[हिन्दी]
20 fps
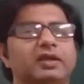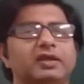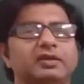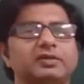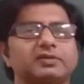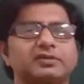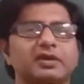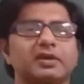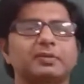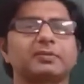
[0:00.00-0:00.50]

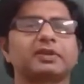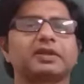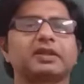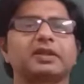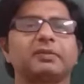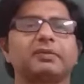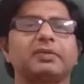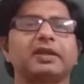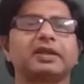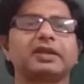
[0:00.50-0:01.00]
इसका
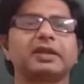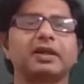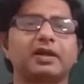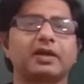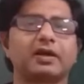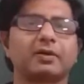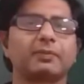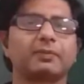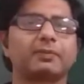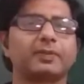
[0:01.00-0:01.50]
मतलब है कि
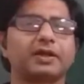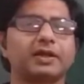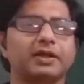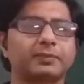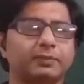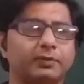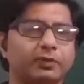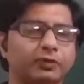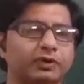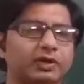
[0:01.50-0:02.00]
हम
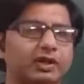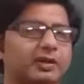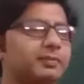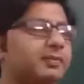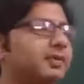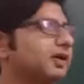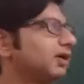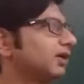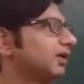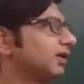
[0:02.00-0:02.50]
एक
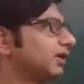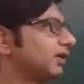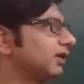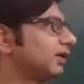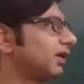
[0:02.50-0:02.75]
प्रोग्रामर